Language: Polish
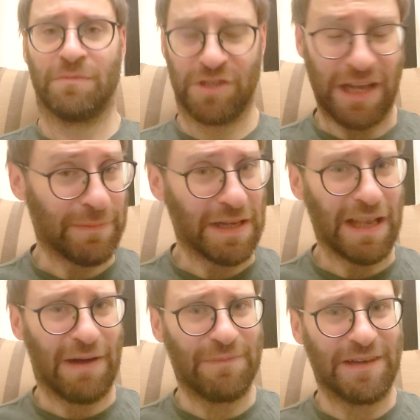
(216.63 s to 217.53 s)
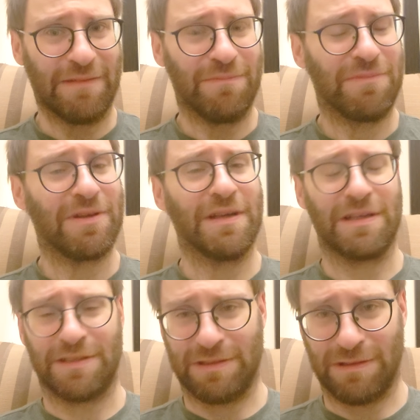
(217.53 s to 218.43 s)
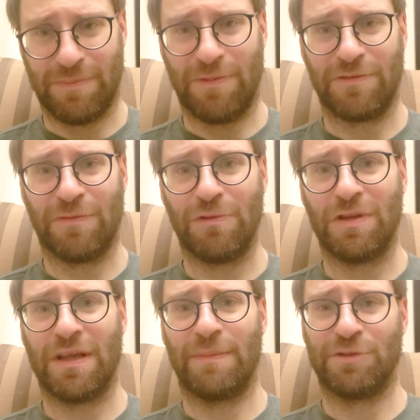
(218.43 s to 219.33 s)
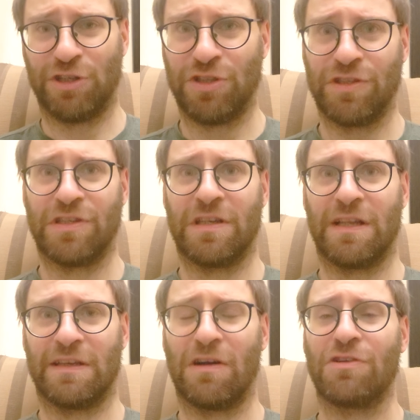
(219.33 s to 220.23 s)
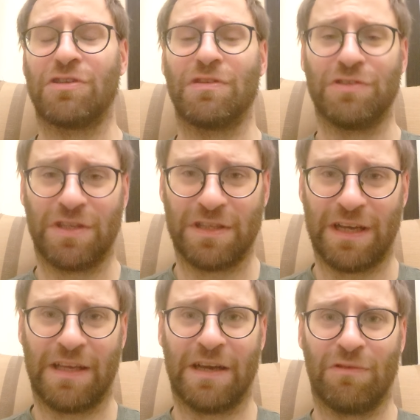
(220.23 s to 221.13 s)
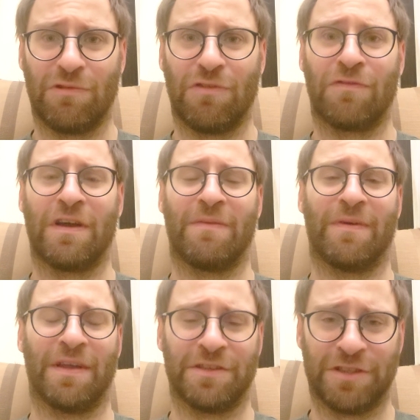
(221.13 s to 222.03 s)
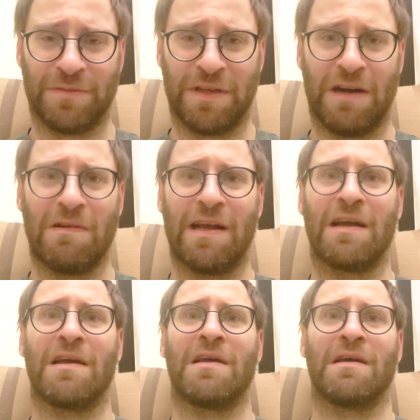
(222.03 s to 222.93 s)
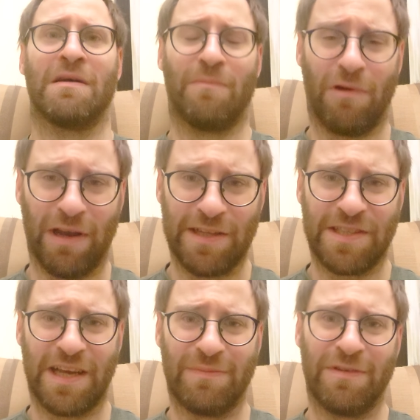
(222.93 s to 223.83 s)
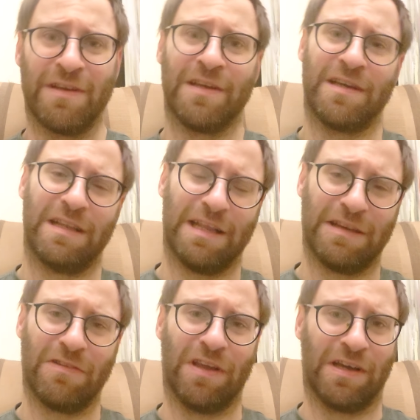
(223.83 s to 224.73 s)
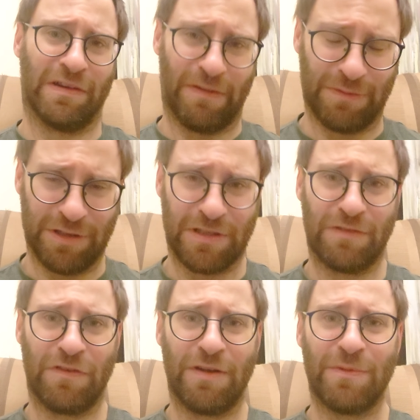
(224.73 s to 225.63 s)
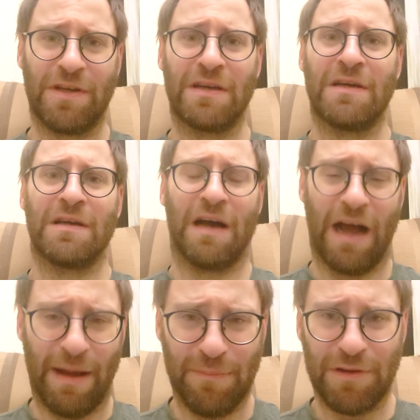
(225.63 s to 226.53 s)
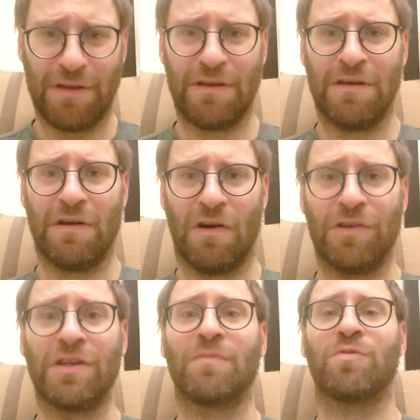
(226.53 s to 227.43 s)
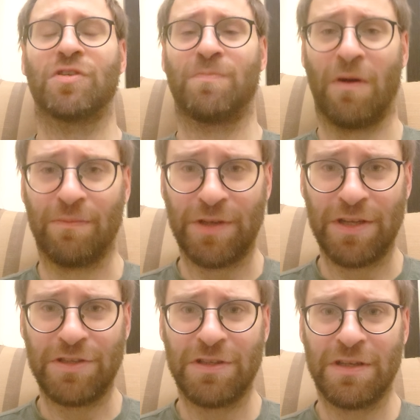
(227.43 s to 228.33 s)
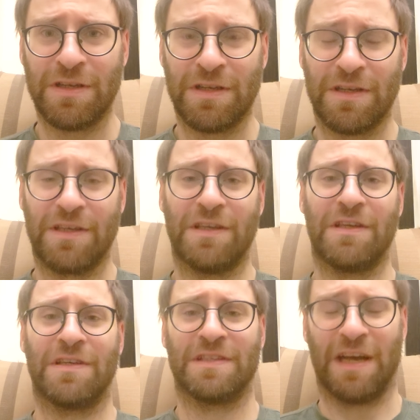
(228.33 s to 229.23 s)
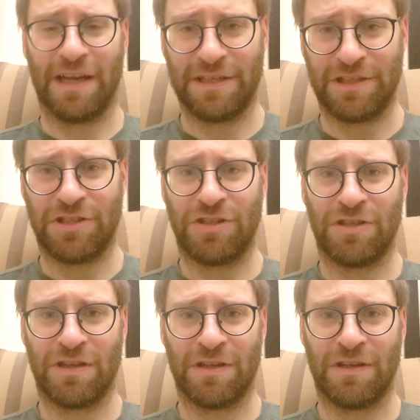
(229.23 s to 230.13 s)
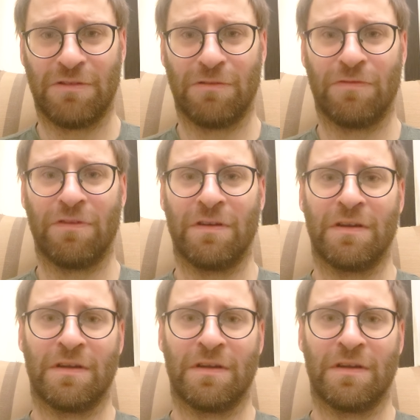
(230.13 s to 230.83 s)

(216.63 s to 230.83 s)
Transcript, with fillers: Przynajmniej dla mnie jest to podwójne przeżycie. Dlatego książki takich autorów jak pan Andrzej Michałek polecam. Dlatego nagrywam też ten filmik, aby o nich przypomnieć i zachęcić czytelników